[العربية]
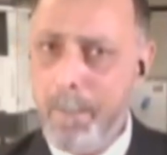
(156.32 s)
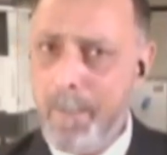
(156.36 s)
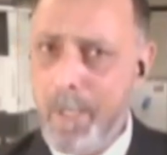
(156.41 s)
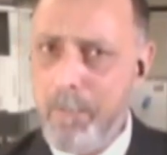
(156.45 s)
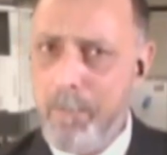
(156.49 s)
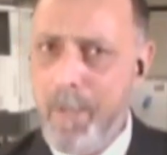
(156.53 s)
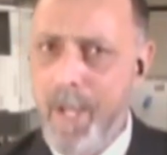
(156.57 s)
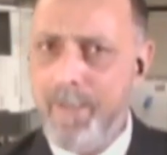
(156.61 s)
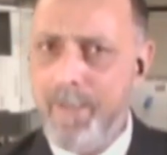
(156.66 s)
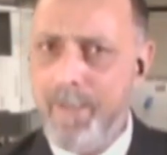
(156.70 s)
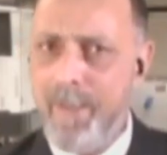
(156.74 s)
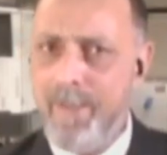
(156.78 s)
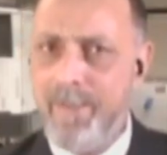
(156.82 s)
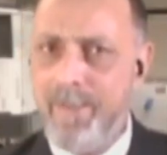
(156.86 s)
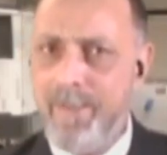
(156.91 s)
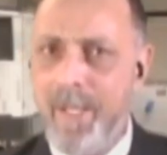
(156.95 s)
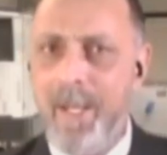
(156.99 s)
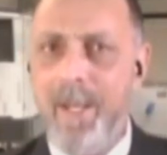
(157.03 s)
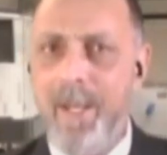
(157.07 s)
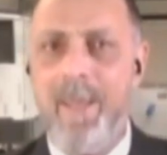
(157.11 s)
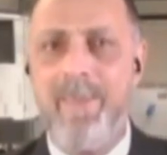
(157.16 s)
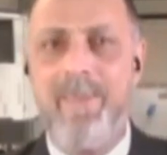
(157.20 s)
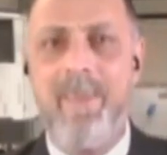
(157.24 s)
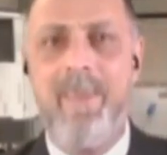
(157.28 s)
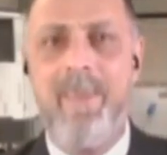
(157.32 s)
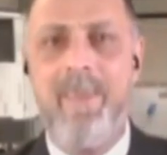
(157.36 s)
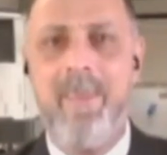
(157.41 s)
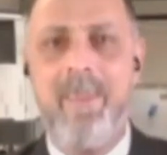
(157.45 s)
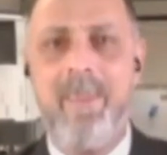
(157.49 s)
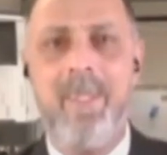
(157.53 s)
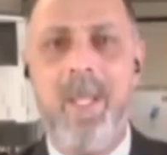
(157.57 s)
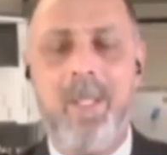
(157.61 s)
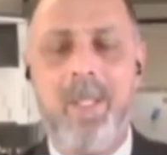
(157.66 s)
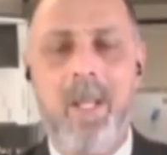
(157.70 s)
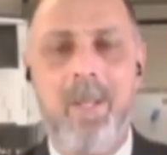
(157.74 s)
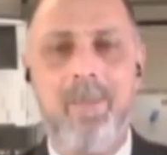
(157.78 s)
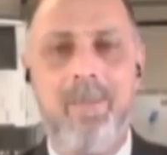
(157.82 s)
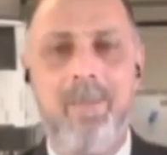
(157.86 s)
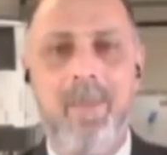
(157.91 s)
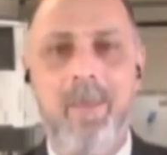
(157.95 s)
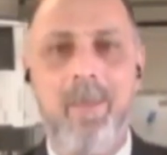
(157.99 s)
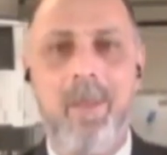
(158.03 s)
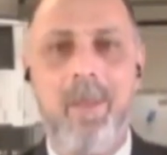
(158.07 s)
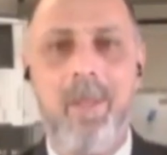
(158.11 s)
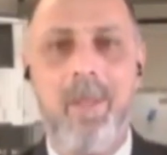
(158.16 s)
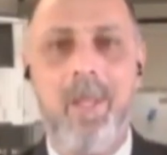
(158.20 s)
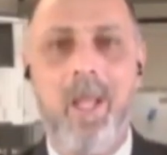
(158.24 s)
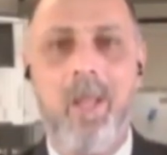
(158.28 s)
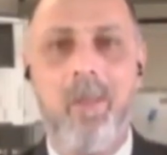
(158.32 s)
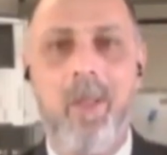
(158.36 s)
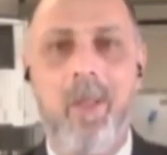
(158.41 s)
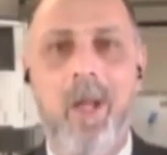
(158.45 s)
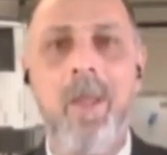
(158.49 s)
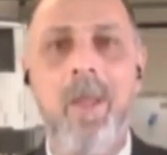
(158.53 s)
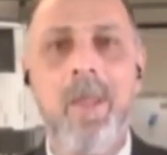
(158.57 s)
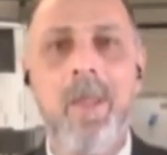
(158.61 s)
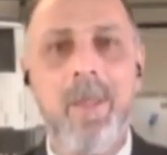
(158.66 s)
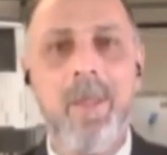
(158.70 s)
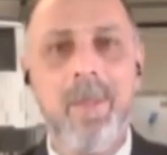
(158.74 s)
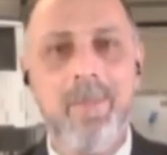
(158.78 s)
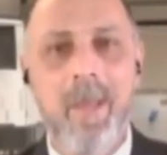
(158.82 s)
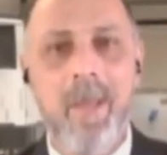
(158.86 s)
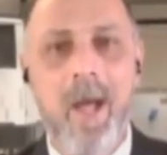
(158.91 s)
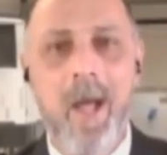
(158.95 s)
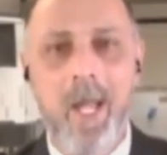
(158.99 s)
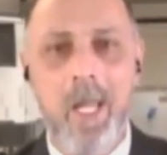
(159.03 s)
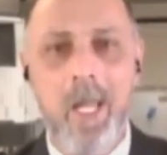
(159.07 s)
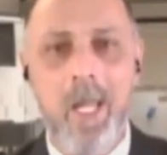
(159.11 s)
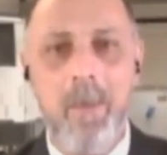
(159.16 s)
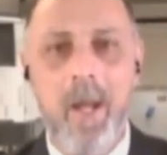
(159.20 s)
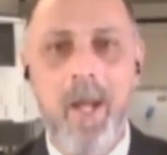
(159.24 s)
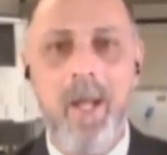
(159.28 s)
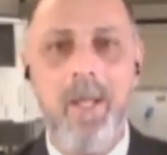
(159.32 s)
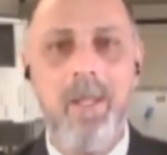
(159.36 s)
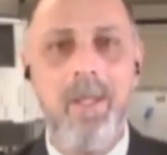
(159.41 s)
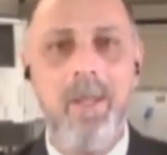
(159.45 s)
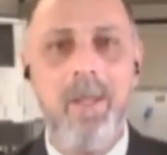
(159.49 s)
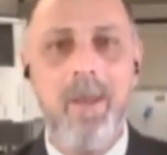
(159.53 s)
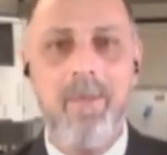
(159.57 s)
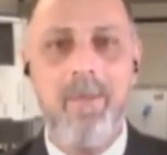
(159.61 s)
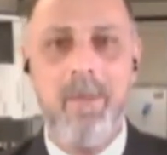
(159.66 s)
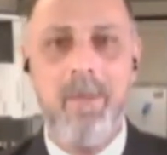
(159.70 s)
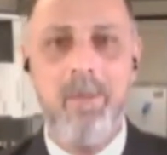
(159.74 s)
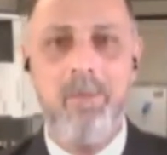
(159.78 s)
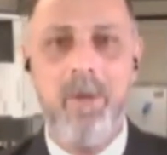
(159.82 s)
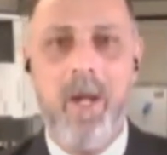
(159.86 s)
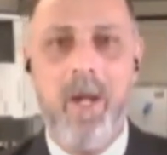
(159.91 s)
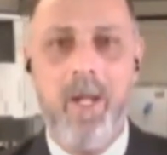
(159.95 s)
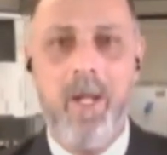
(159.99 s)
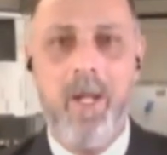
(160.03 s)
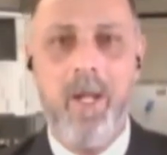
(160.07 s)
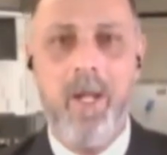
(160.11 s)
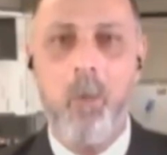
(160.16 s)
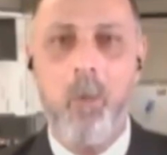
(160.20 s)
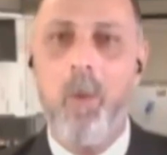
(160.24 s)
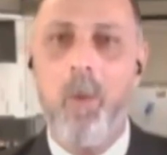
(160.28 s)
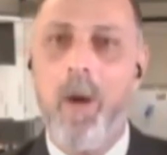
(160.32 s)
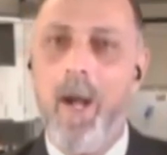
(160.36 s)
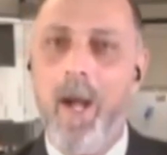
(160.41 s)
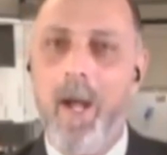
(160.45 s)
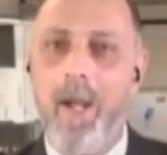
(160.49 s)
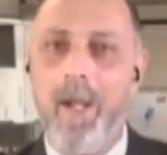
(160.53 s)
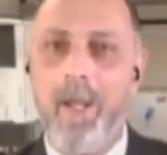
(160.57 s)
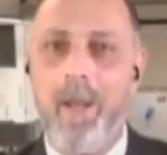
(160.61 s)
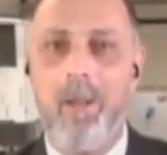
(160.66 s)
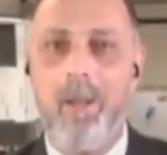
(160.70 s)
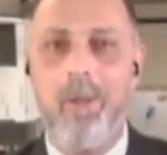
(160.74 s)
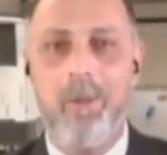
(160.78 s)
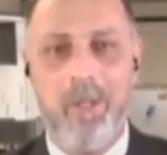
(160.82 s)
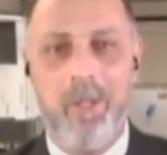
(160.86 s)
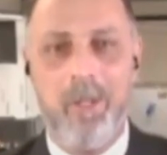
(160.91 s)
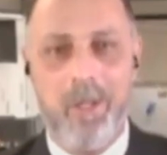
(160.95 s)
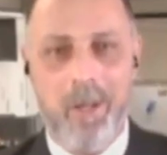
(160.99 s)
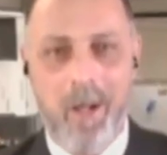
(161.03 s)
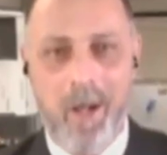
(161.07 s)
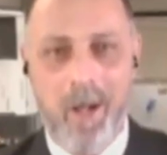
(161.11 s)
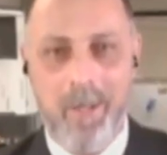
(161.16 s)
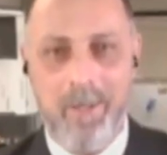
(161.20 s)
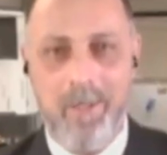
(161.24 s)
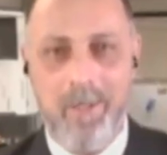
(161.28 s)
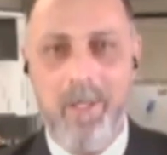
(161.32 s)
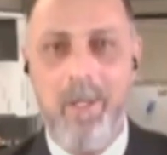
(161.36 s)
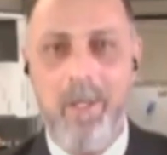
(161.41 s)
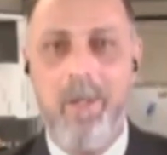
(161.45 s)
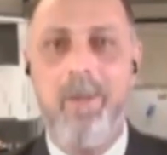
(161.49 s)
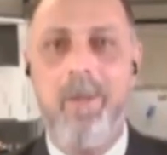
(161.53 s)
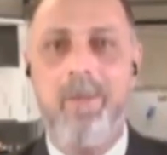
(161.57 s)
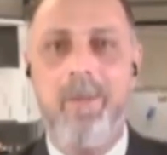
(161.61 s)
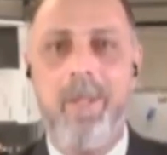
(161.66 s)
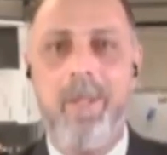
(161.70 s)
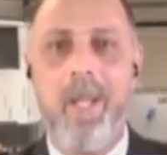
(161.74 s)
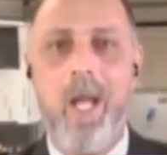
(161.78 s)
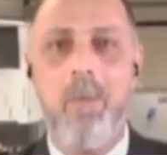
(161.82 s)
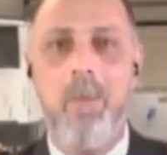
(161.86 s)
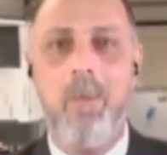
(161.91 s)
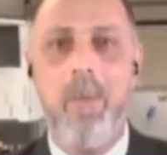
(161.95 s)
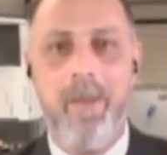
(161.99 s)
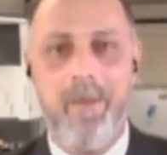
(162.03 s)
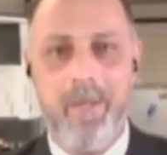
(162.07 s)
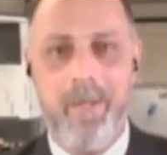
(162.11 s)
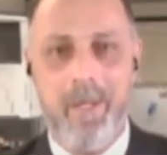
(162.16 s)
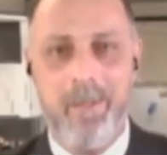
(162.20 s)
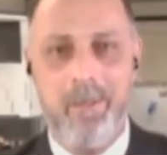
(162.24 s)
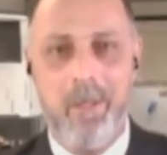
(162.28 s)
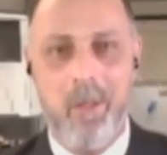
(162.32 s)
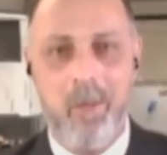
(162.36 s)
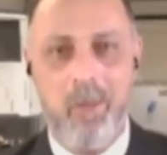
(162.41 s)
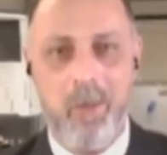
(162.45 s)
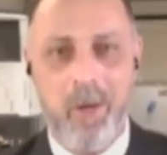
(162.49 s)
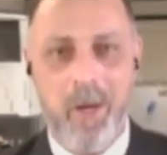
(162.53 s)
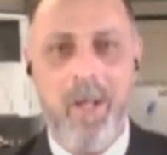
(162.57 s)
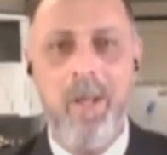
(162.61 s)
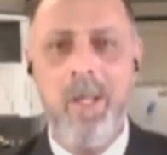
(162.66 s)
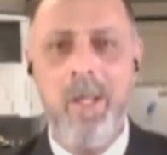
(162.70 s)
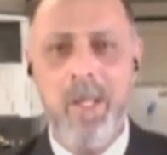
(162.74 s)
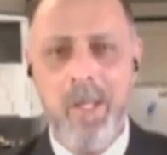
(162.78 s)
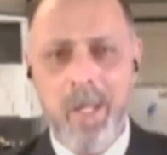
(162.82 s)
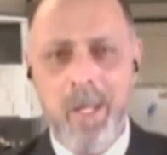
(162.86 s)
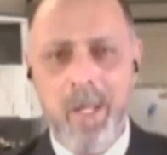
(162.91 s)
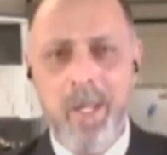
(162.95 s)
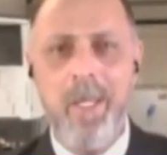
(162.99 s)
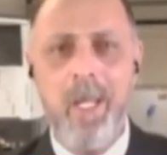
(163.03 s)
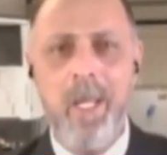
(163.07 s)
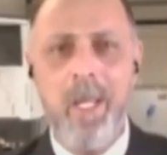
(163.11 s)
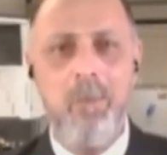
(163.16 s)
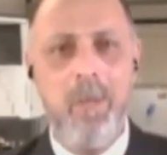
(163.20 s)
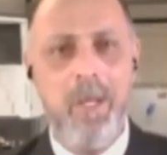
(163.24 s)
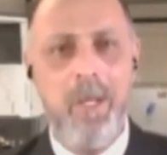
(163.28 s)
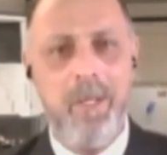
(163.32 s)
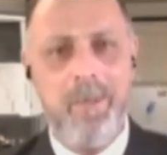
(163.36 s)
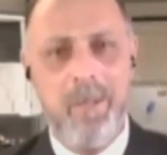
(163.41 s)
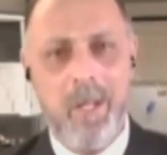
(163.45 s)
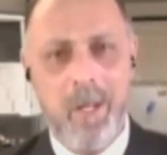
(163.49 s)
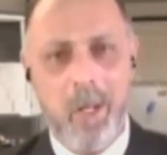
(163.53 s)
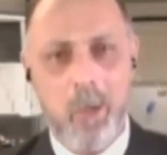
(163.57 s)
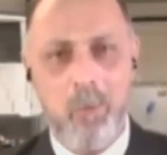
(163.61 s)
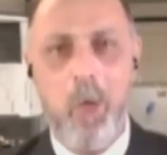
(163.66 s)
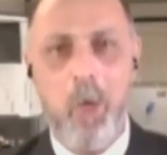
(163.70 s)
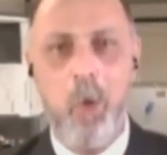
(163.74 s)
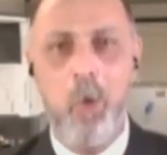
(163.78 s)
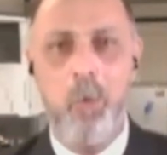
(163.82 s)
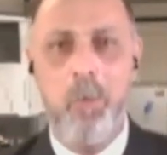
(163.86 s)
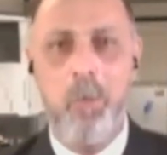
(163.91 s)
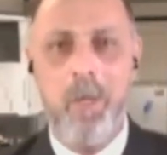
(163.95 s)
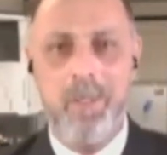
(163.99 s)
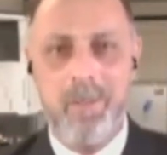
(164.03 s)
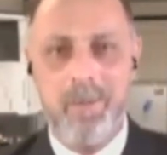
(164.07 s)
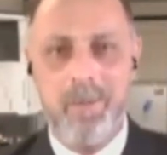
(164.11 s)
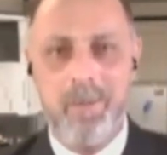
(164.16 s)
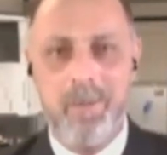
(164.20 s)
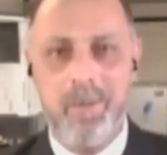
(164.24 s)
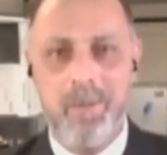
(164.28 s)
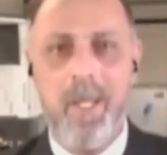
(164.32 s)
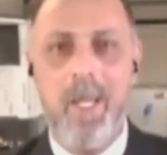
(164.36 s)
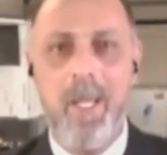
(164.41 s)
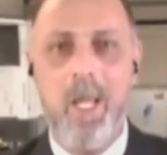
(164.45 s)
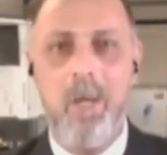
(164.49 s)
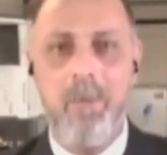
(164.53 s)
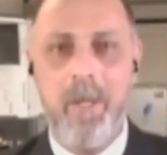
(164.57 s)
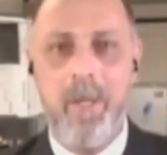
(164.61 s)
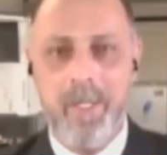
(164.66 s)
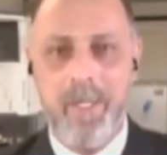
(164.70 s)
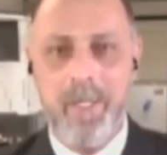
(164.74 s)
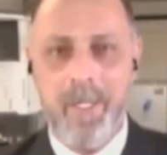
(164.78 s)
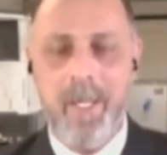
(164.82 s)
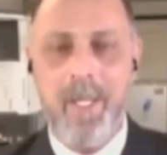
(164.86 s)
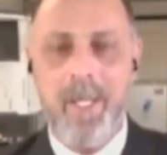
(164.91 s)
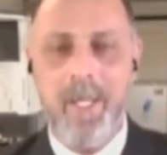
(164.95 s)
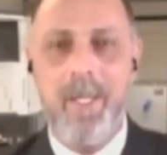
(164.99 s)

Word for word: ما تزال الأساسيات حتى هذه اللحظة داعمة لارتفاع واخر القراءات التي تدعم هذه النظره هي اداره معلومات الطاقه الامريكيه